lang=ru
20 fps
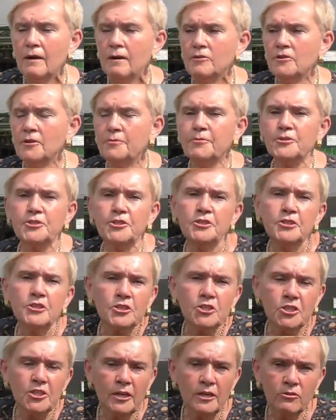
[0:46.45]
Ни по
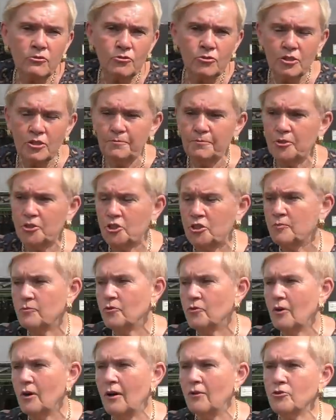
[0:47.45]
содержанию, ни
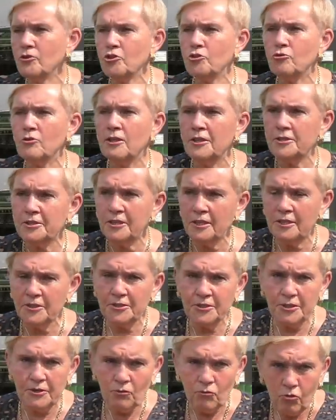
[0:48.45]
почему. А вот что
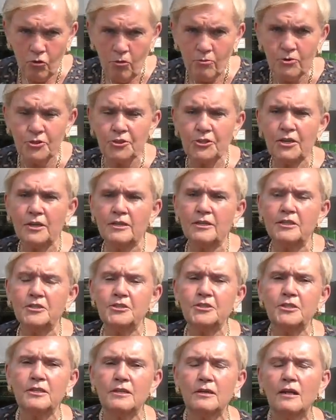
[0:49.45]
касается комнатных
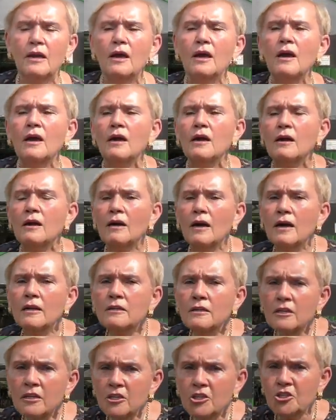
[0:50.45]
растений,
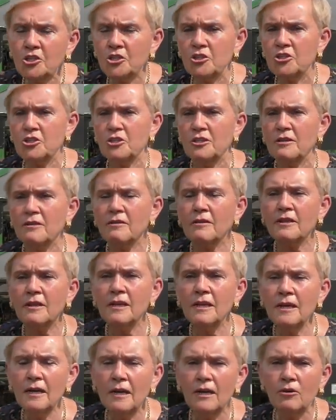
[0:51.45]
конечно же,
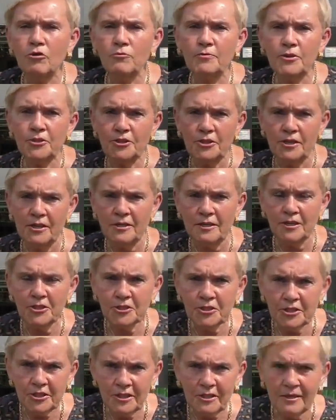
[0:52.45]
для любителей
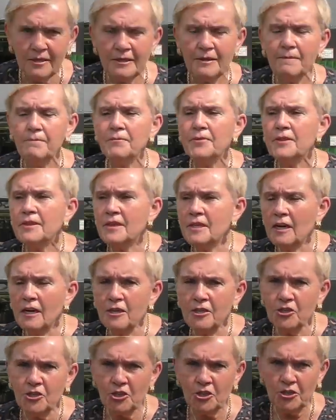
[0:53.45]
растений –
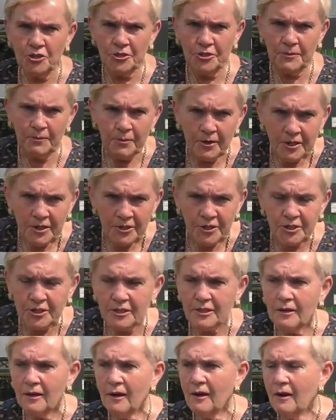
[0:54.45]
наличие
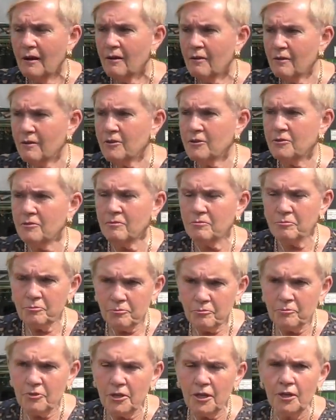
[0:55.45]
теплицы э,
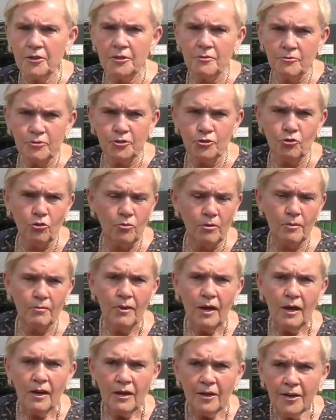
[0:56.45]
рядом с домом –
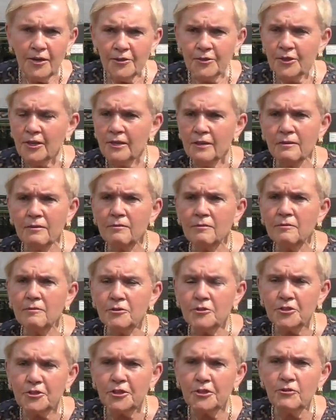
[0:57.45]
это э,
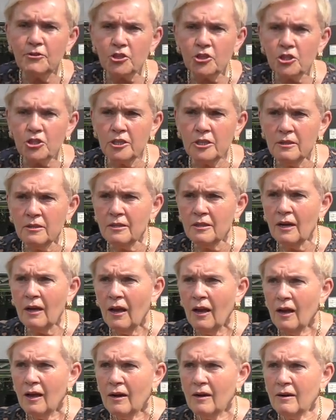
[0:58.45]
совершенно
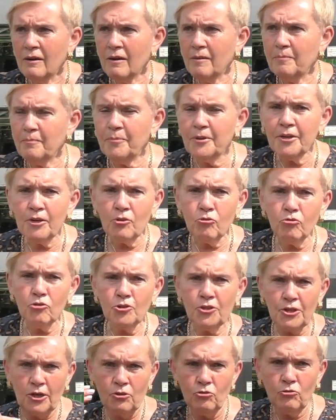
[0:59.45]
э,
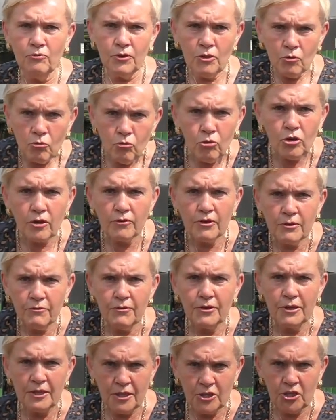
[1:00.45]
переход на новый уровень
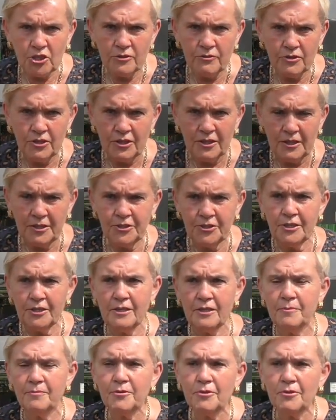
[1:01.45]
выращивания растений.